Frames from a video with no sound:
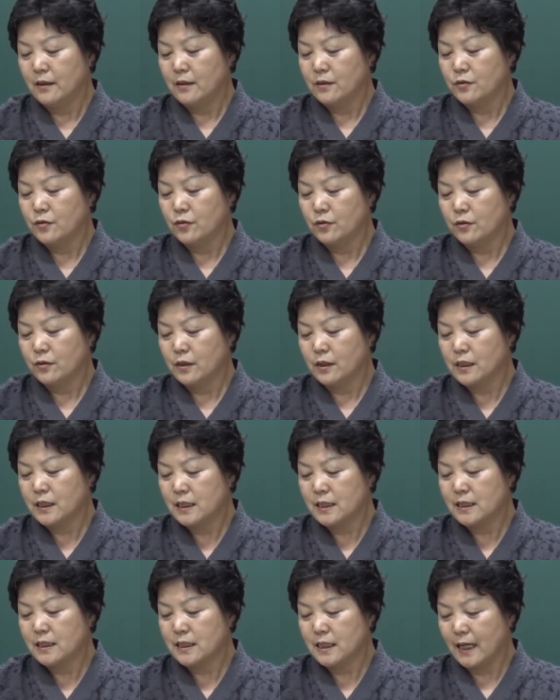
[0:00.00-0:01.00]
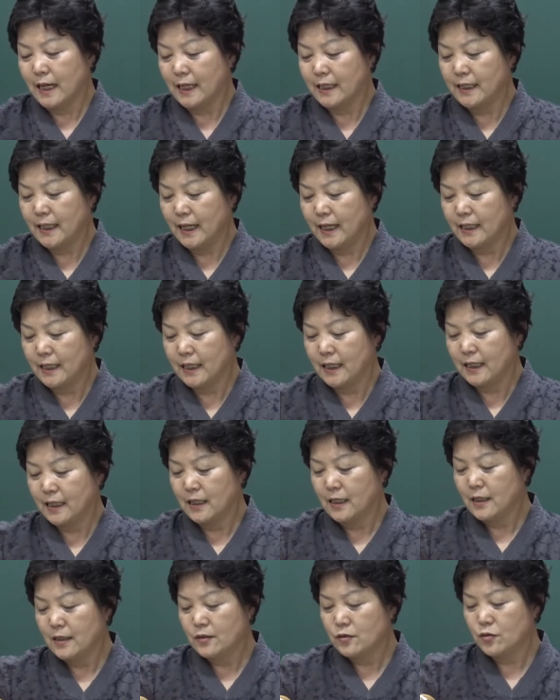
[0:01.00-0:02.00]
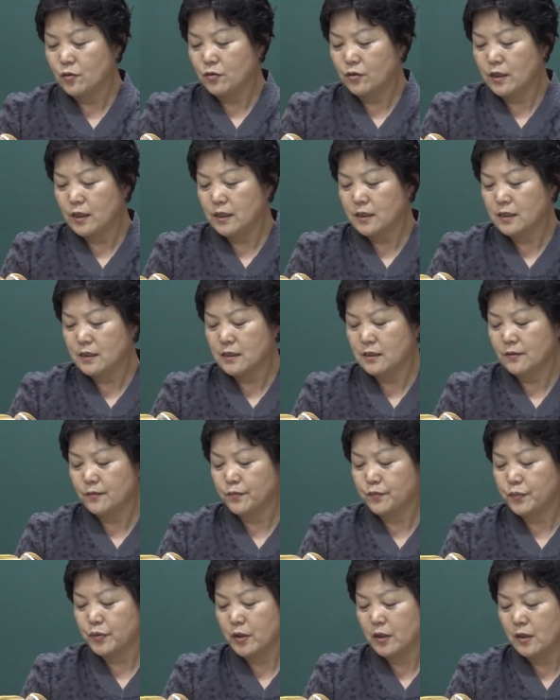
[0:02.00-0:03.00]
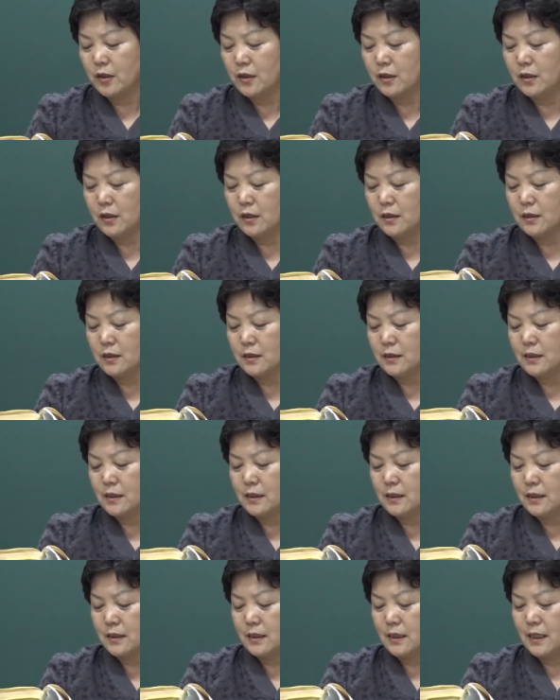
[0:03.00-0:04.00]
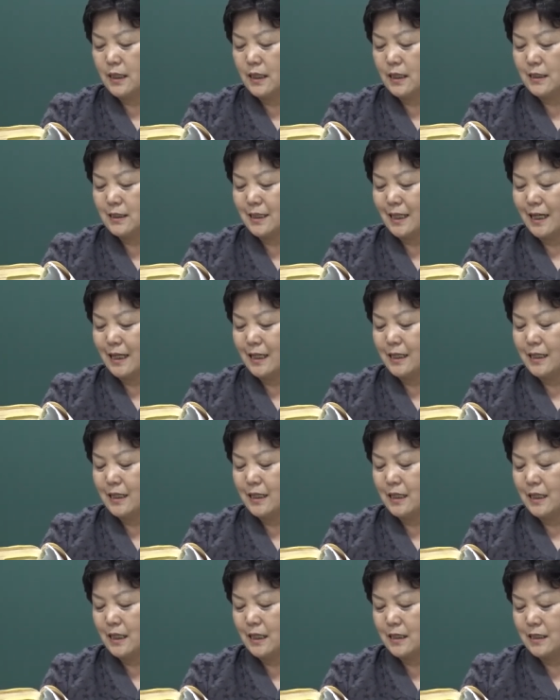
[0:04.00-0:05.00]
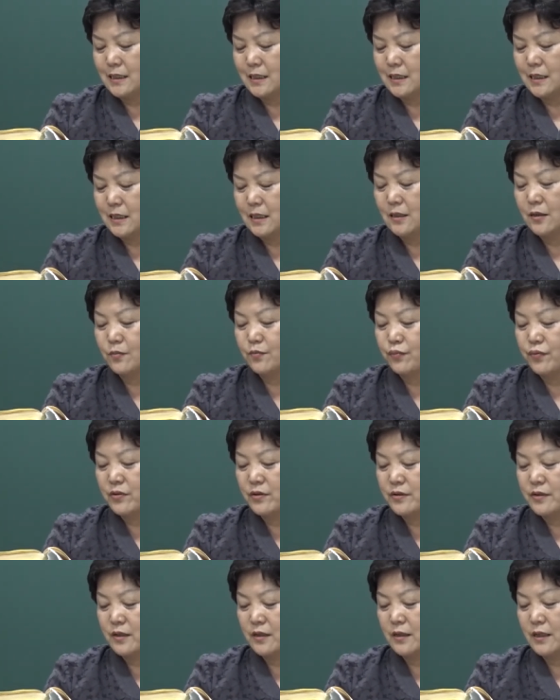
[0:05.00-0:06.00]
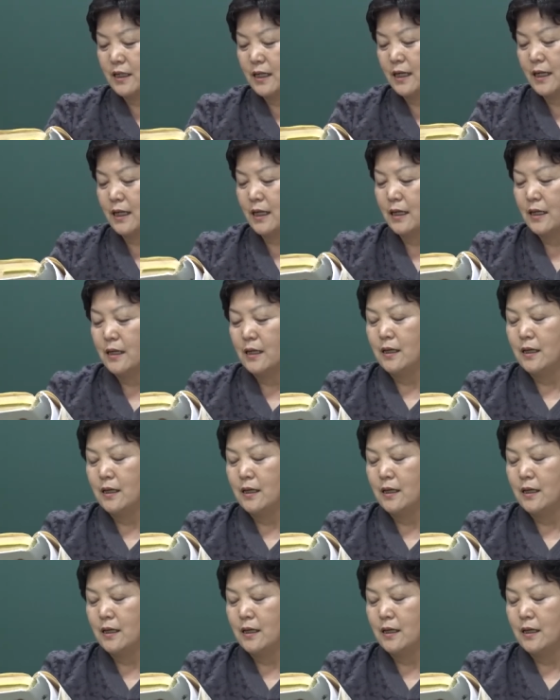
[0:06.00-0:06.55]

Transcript: 소, 어, 의치 아니하니 소인즉 불능 승기 사의 지어 불선이라